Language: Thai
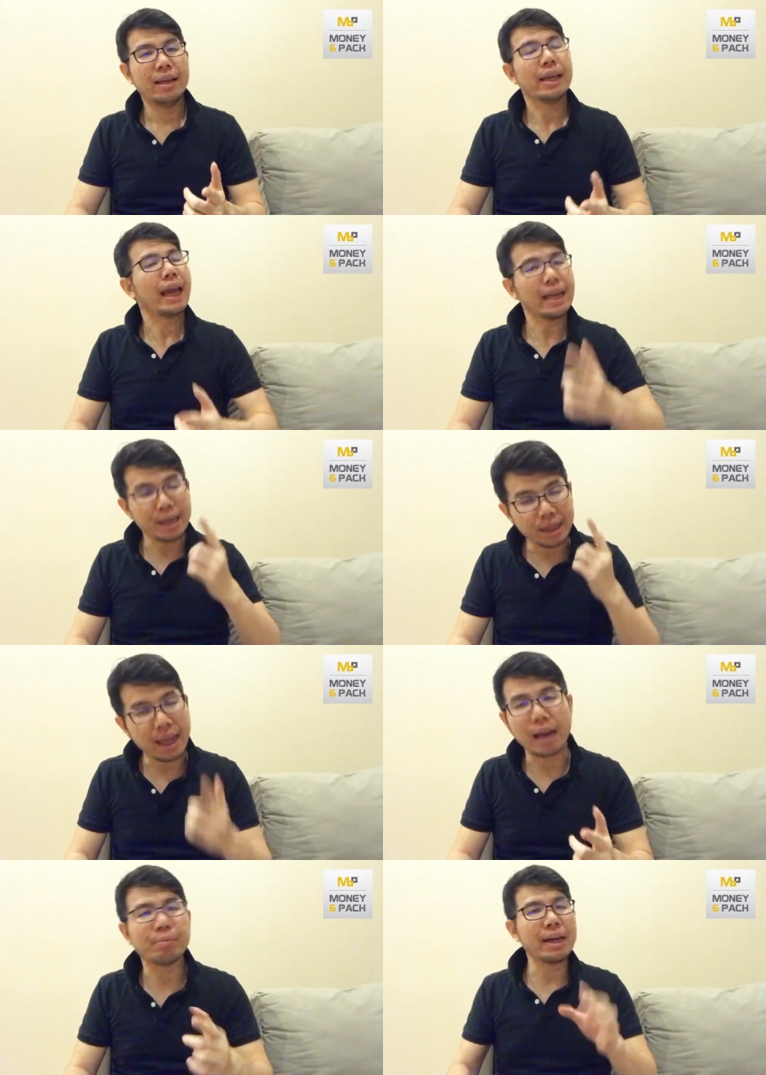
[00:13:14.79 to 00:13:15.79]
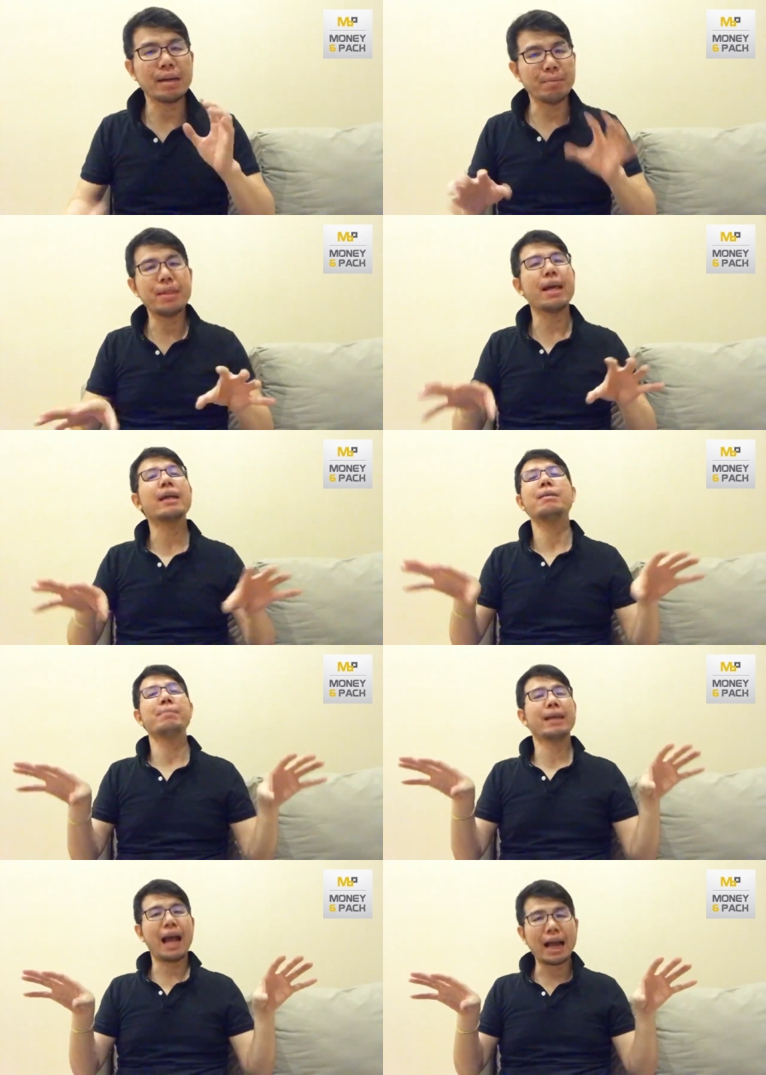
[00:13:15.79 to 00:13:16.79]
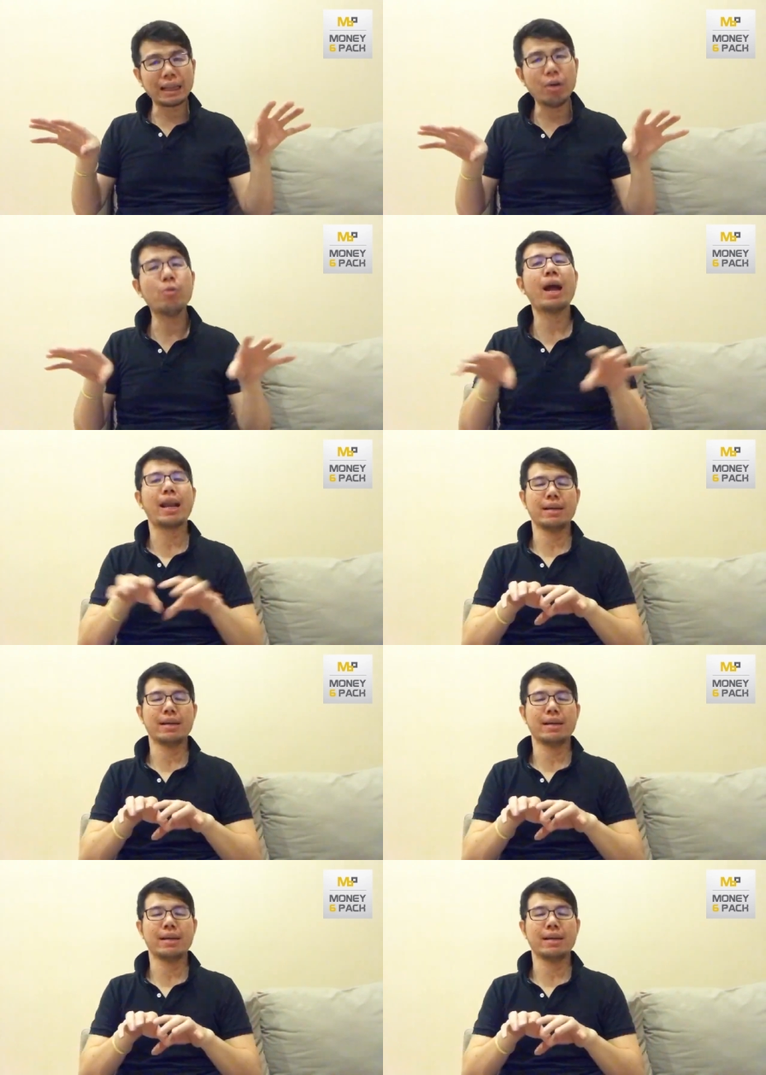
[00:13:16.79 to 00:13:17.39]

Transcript: เครดิตเสียกับเครดิตไม่เสียคือมีค่าเท่ากัน